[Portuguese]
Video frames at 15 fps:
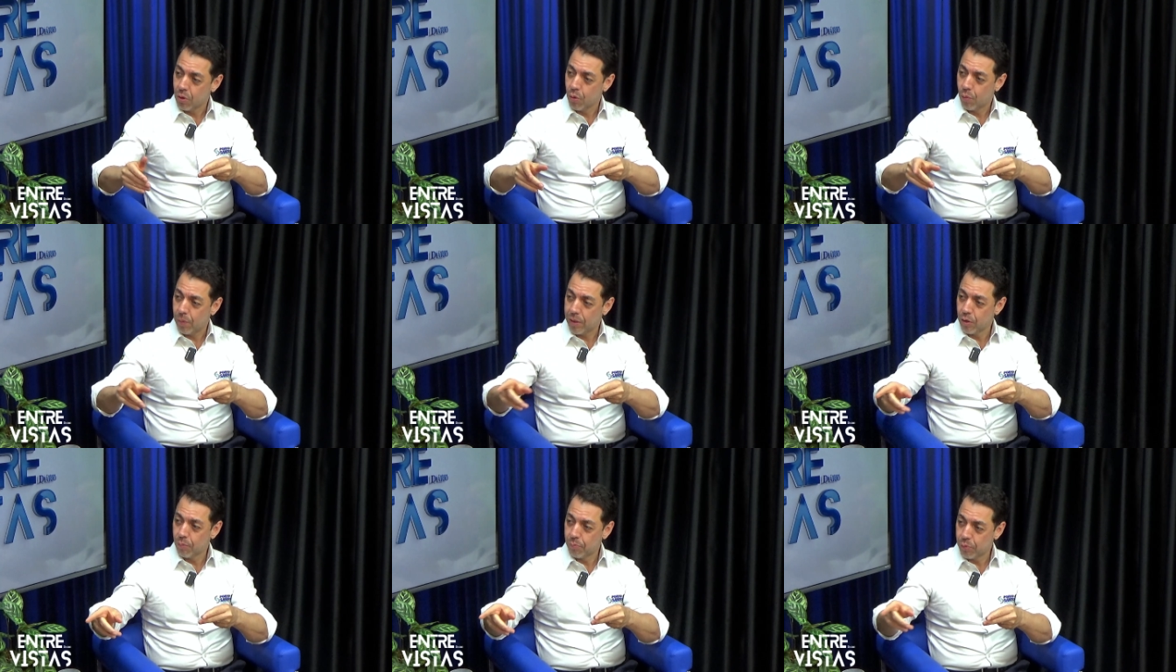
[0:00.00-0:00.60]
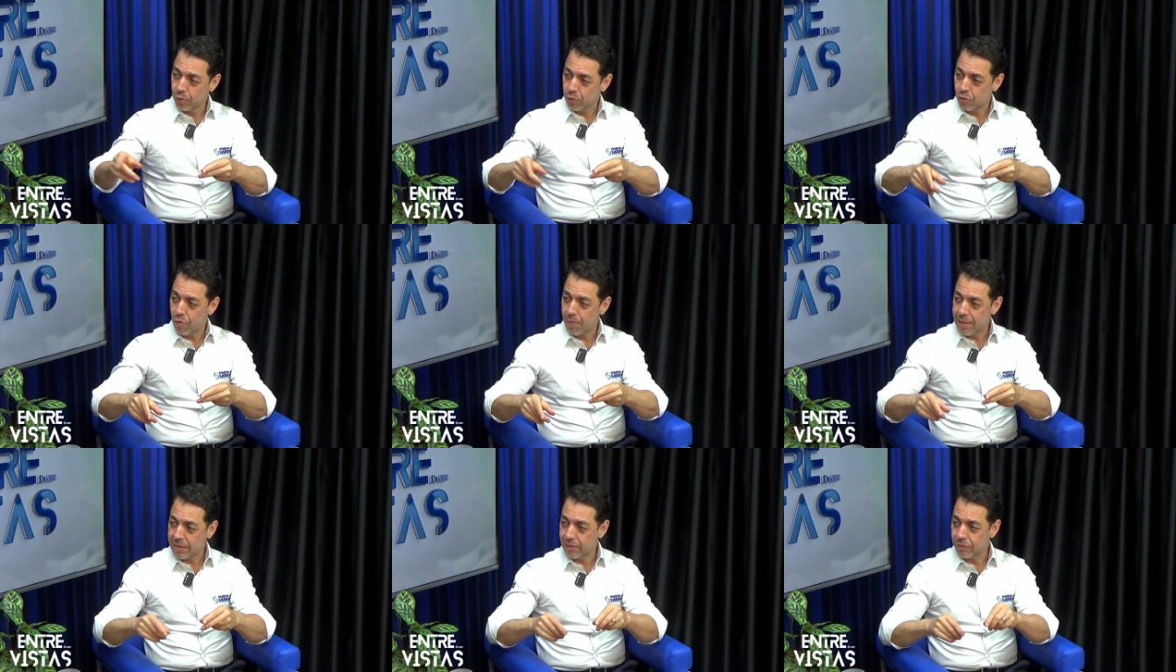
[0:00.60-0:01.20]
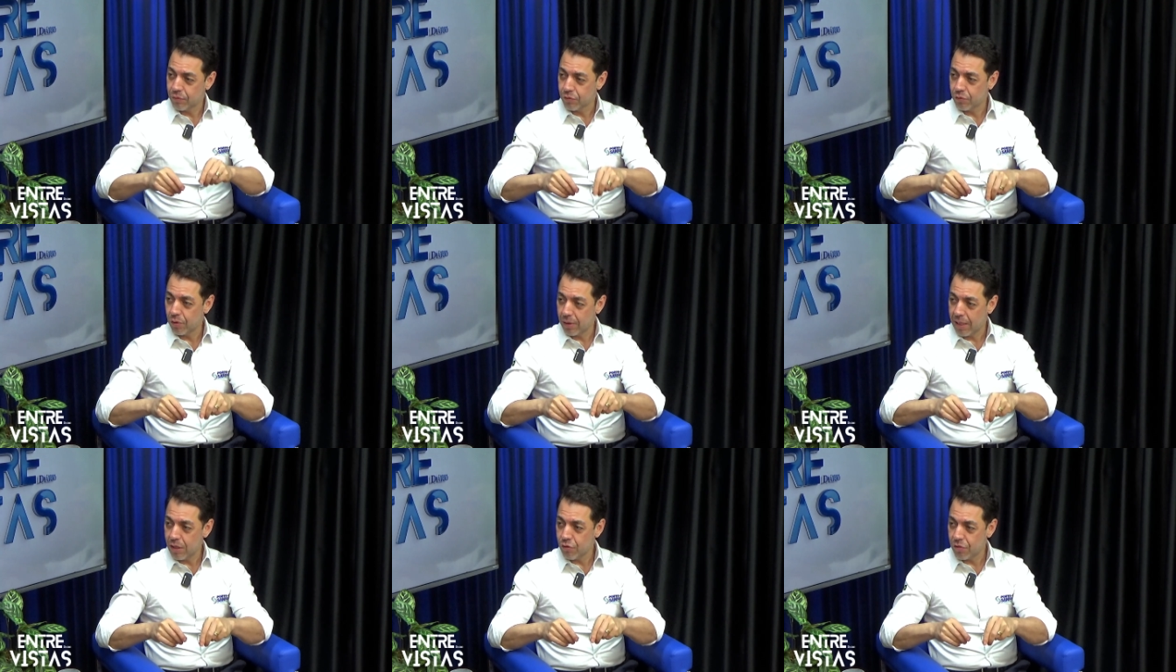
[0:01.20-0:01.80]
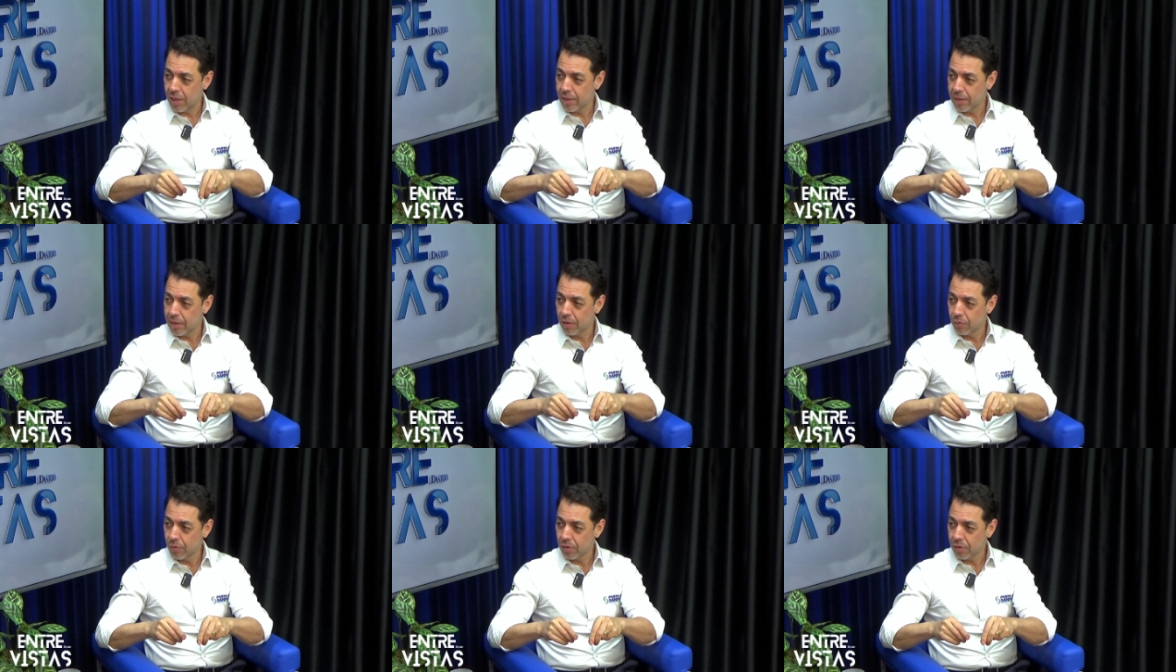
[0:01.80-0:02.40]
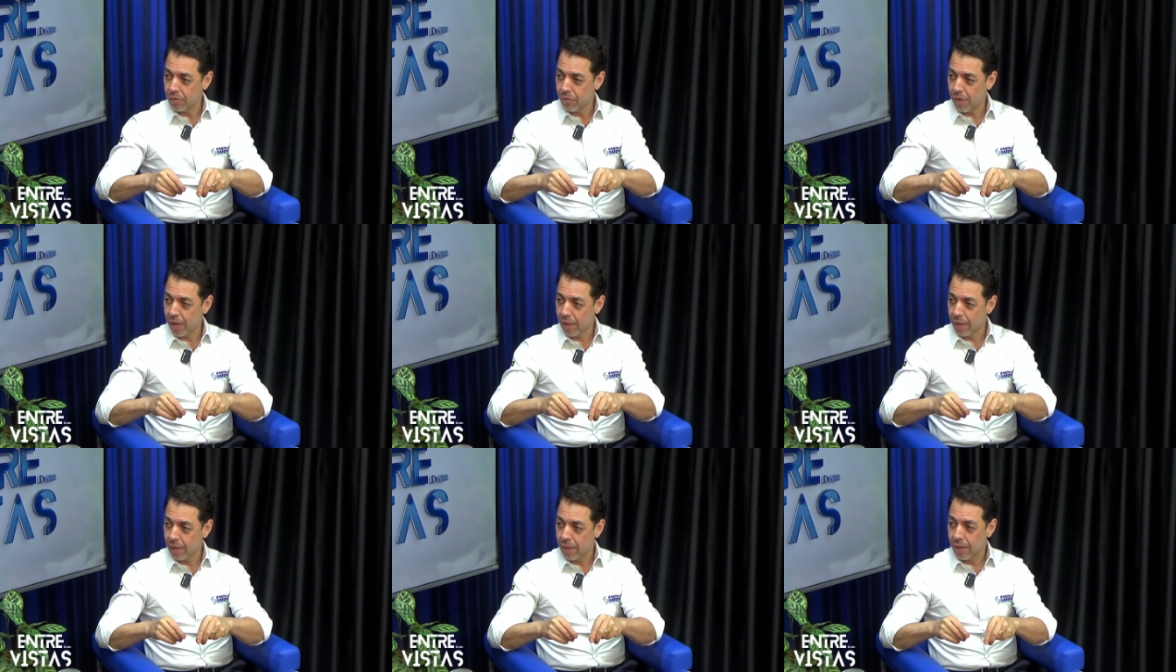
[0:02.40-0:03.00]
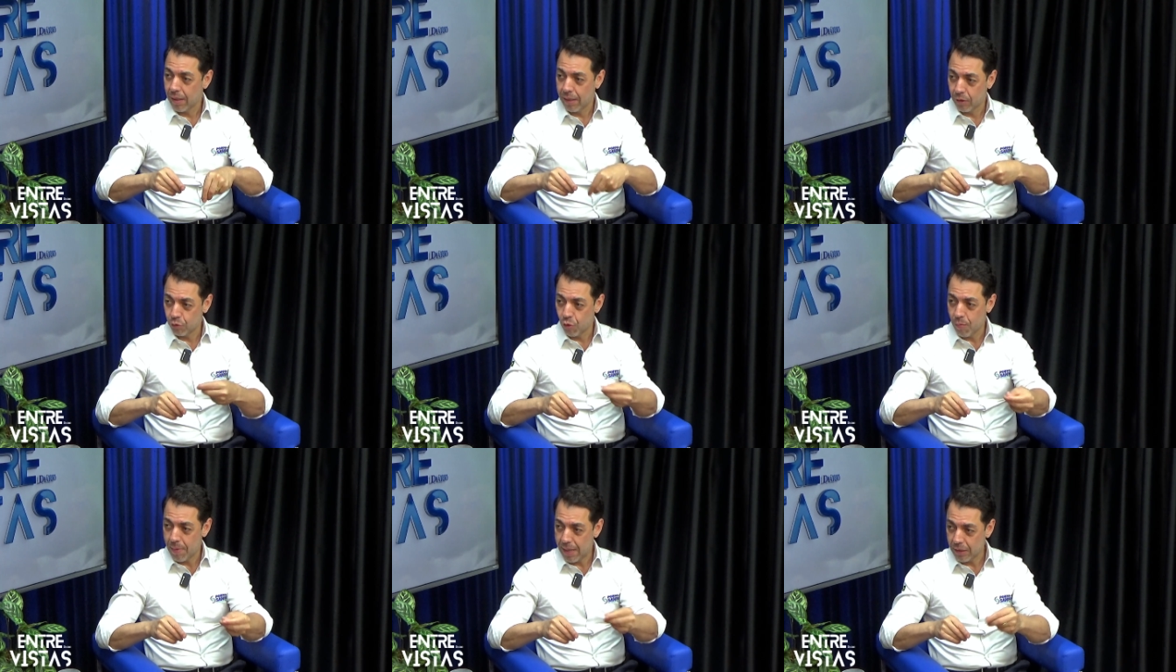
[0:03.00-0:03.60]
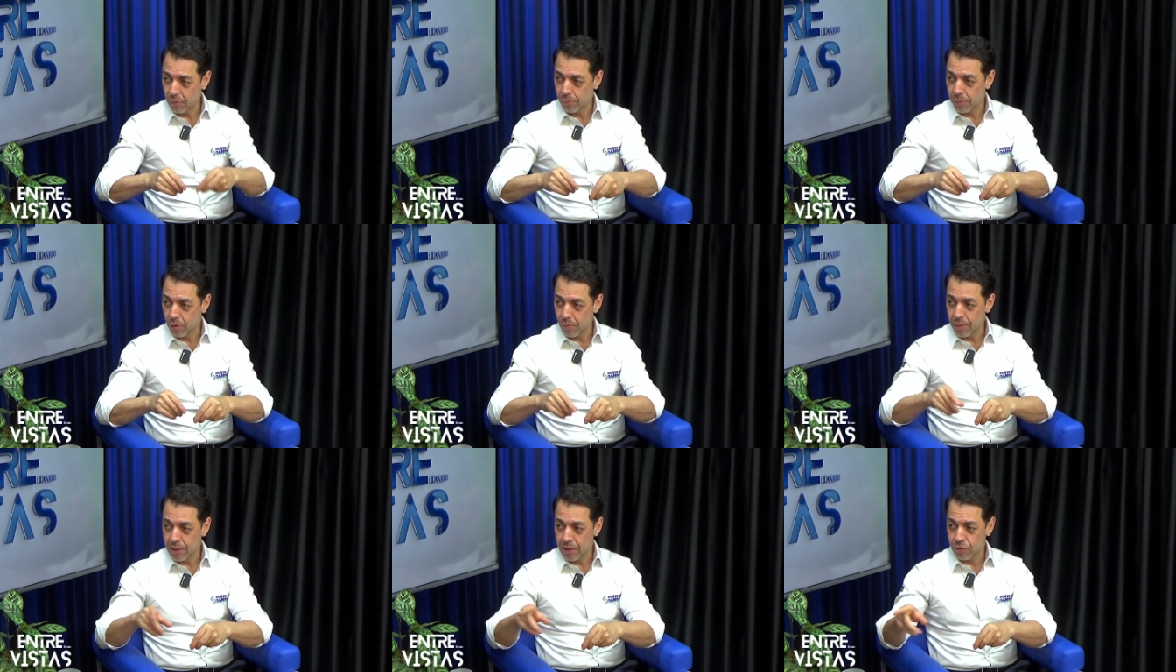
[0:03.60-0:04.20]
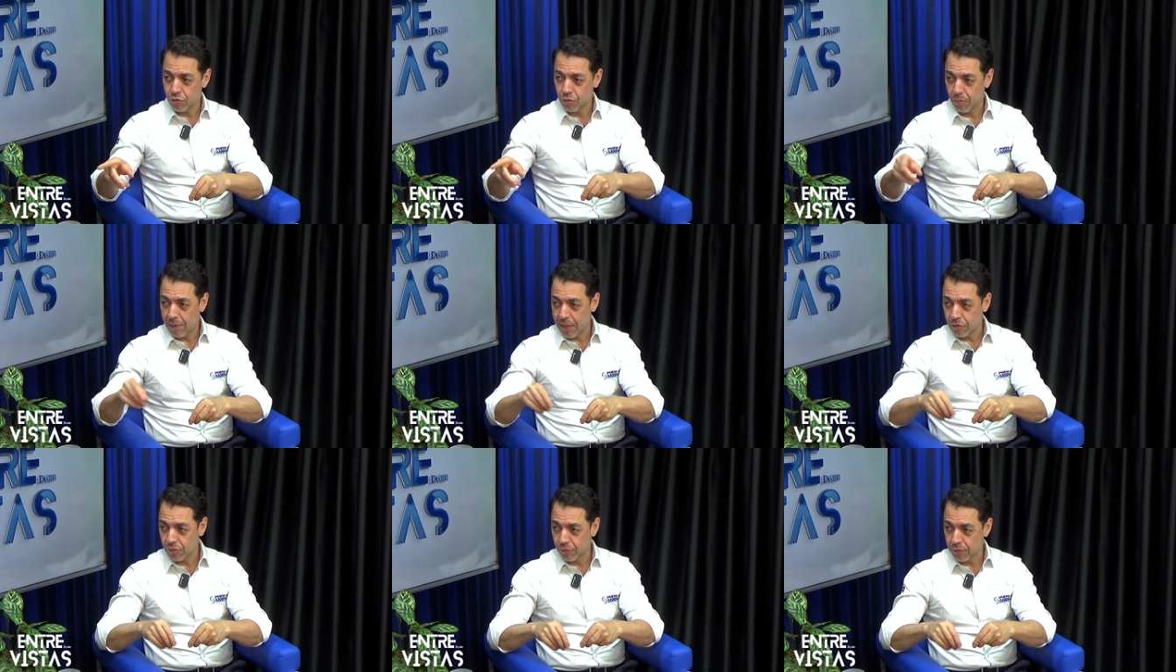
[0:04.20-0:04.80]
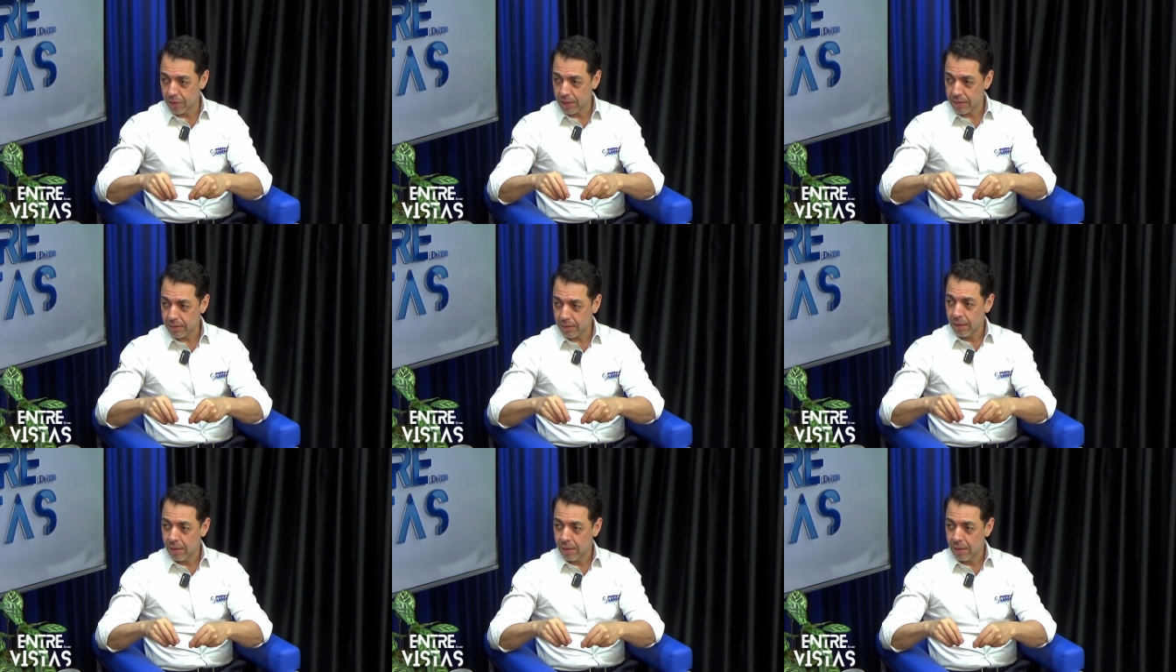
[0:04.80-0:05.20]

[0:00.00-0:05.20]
O aeroporto começa a funcionar em janeiro do ano que vem retomado pelo ministro Márcio França